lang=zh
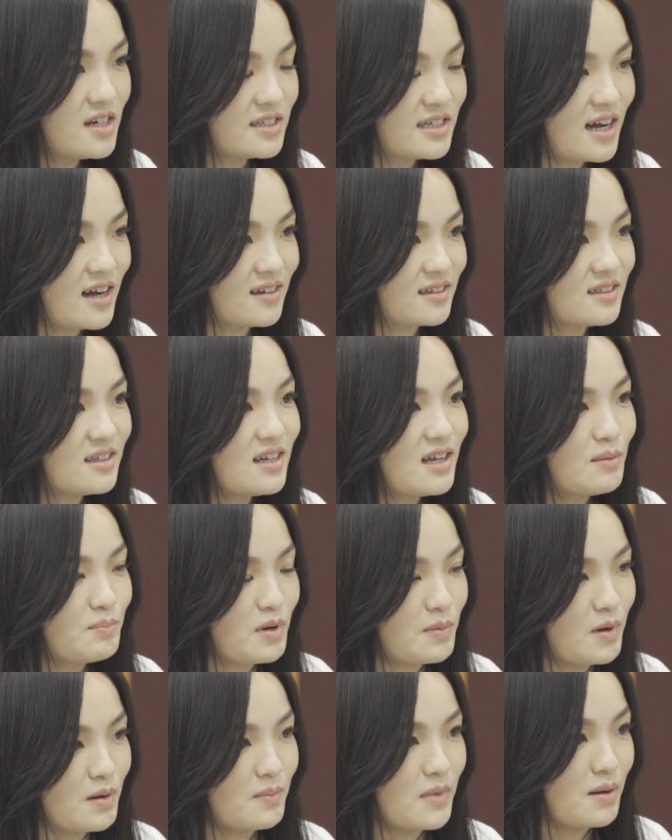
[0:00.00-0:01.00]
让
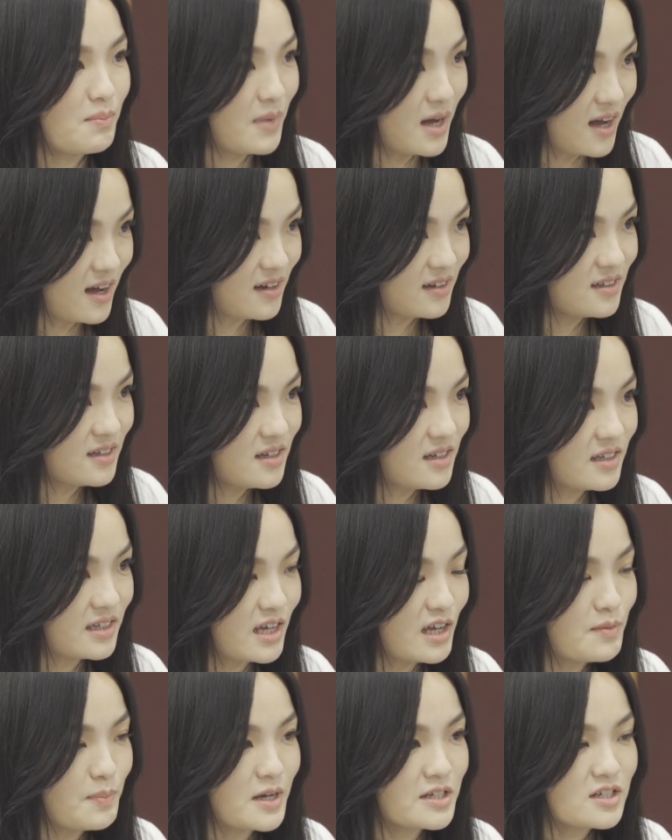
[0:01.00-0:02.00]
爸爸妈妈
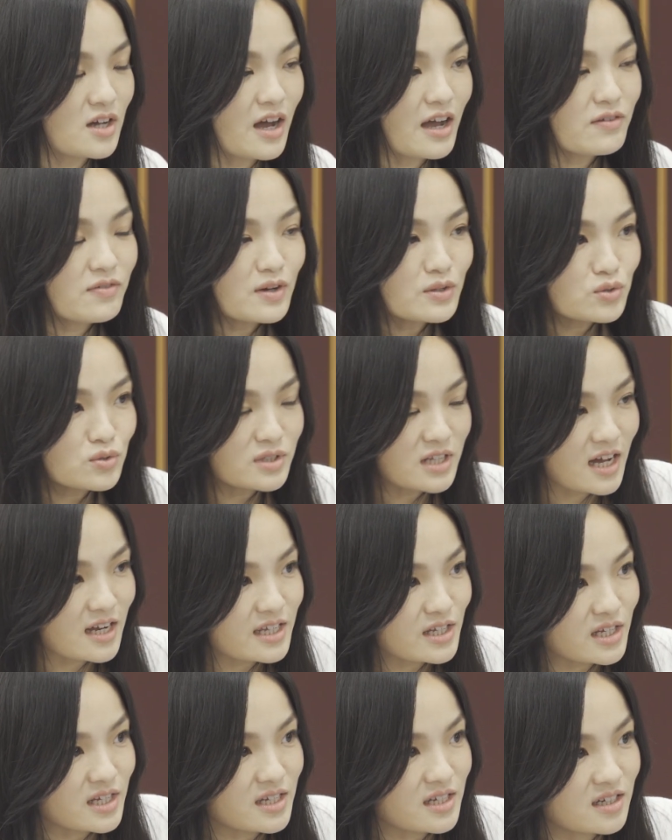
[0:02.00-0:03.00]
可以把小孩放去哪
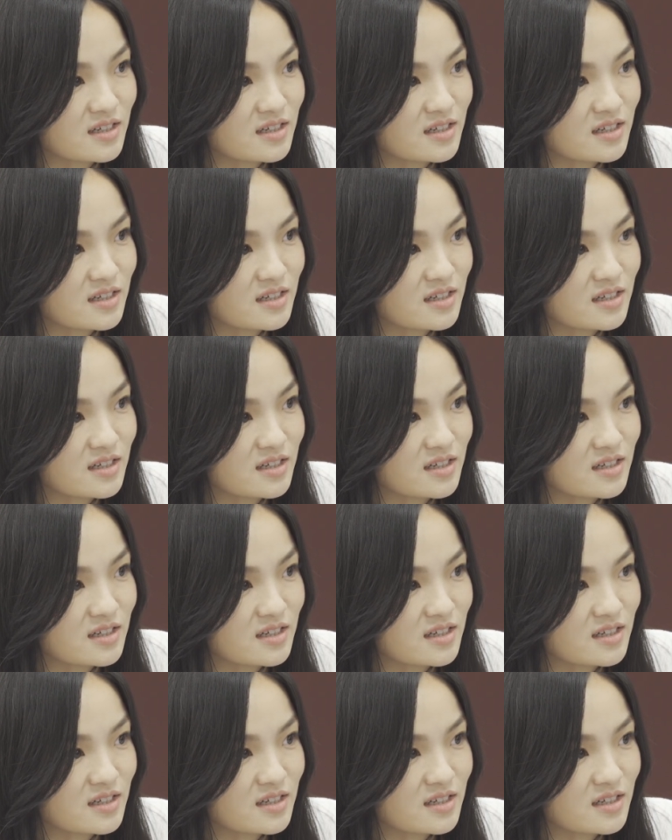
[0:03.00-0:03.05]
里？